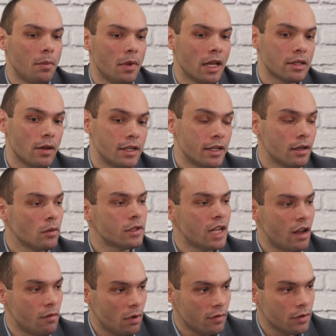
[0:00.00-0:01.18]
depilação laser não
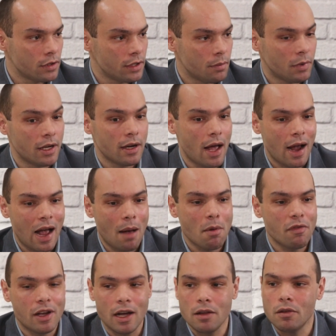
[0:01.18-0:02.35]
serve para você, porque acaba
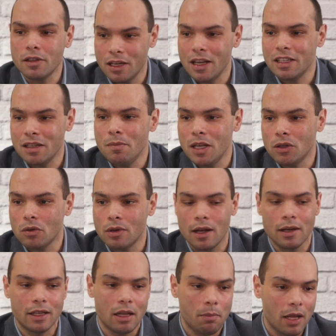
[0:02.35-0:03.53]
ficando esse, esse, mito, né?
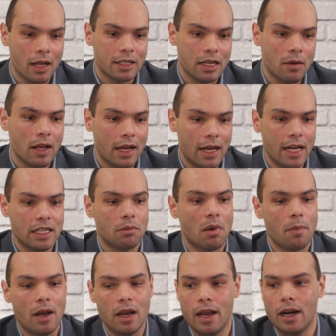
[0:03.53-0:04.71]
Que depilação a é laser
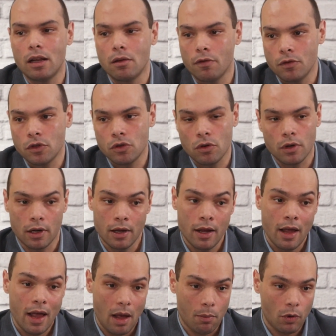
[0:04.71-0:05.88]
papel negra não funciona.
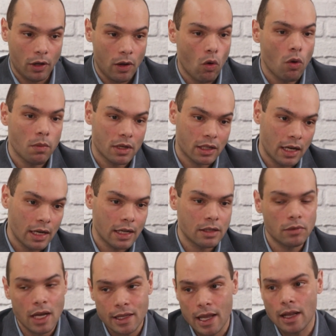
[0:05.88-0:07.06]
É porque algumas clínicas não têm